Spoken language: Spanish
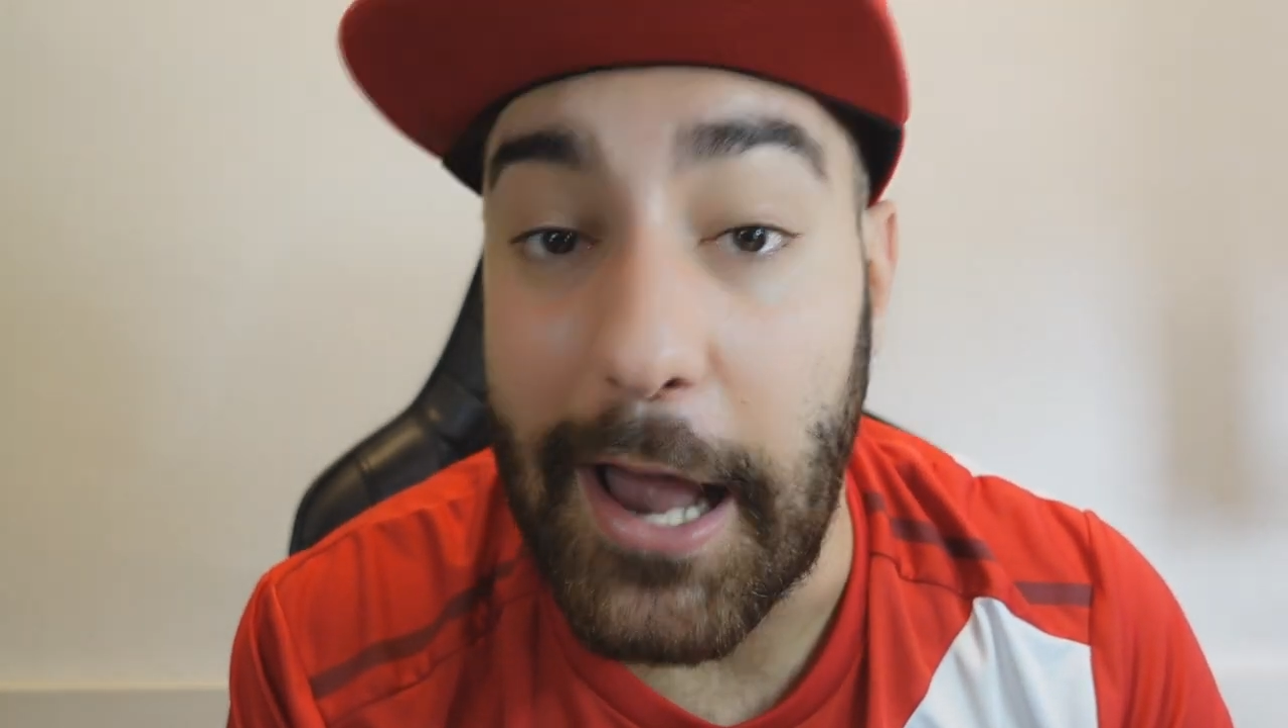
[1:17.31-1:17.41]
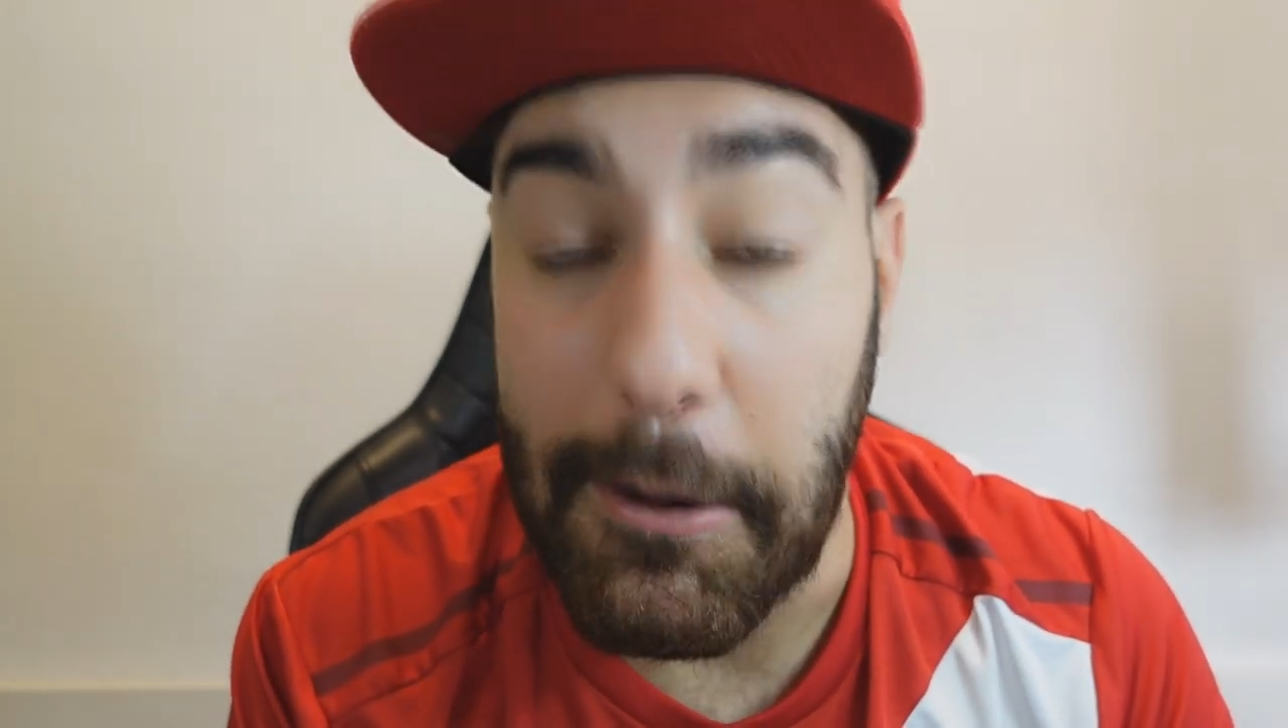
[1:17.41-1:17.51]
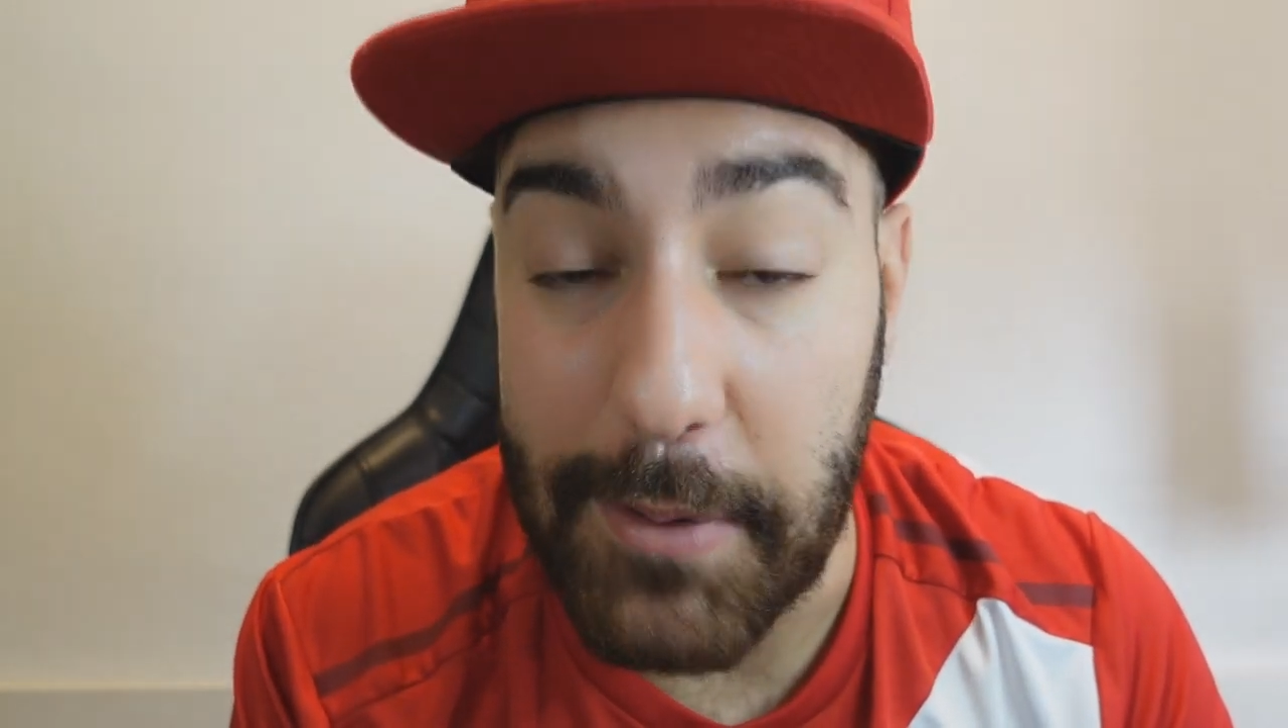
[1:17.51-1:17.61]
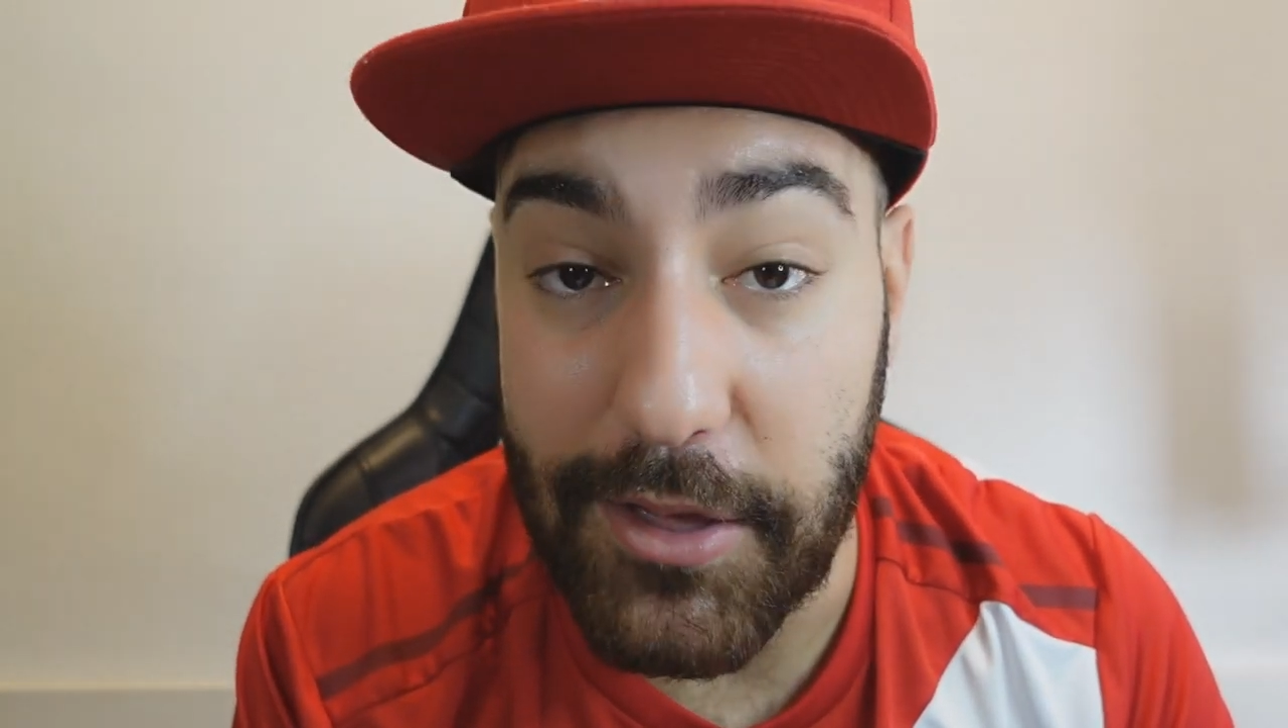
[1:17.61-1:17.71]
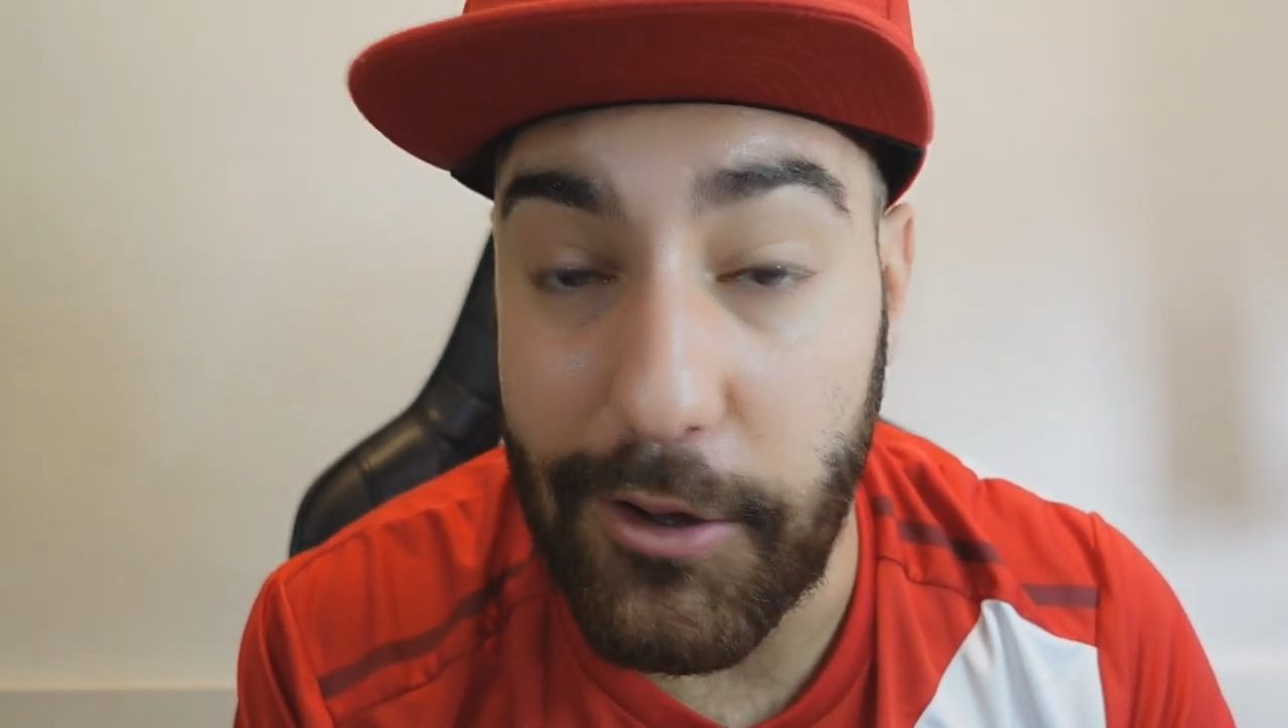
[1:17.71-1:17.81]

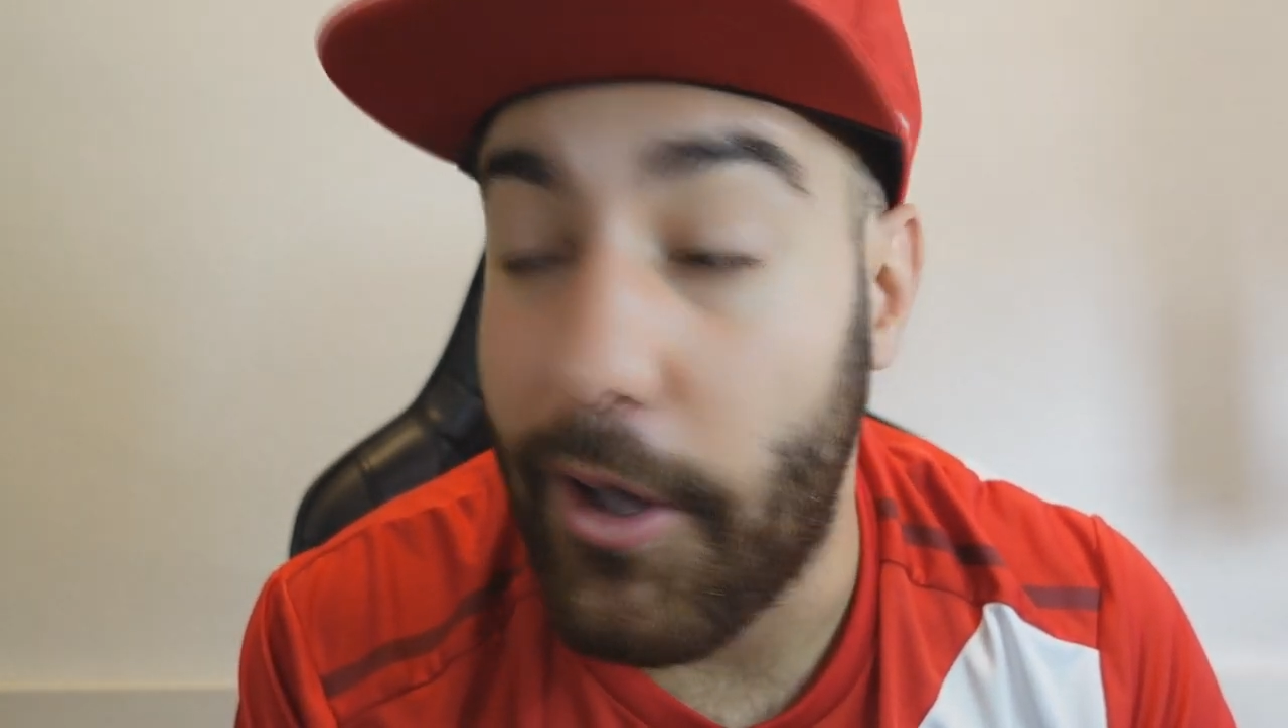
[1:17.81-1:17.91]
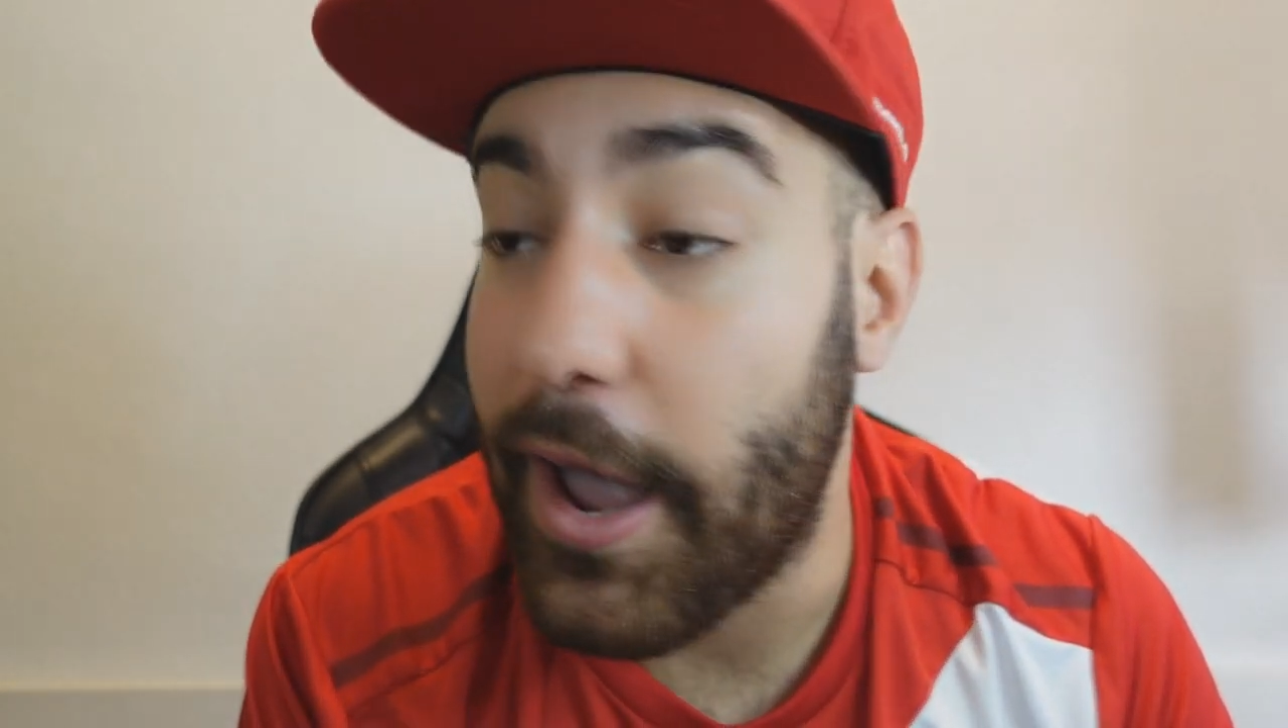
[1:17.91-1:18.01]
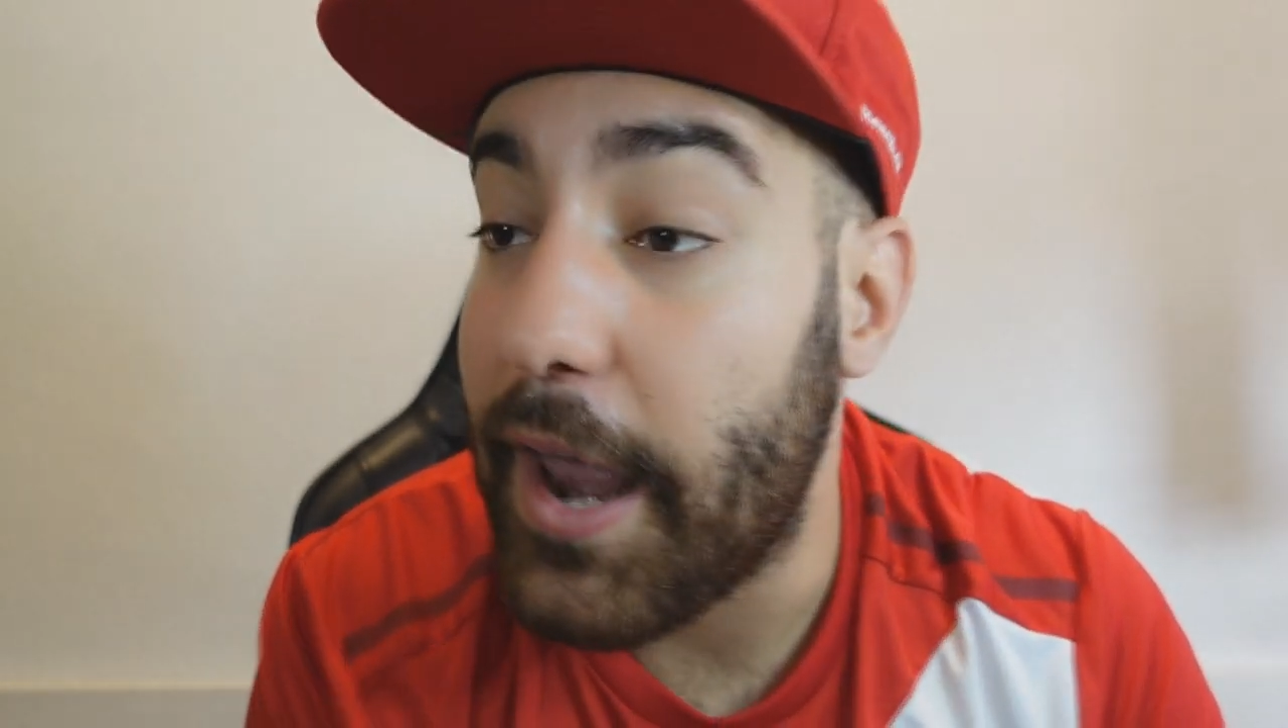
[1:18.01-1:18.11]
el vídeo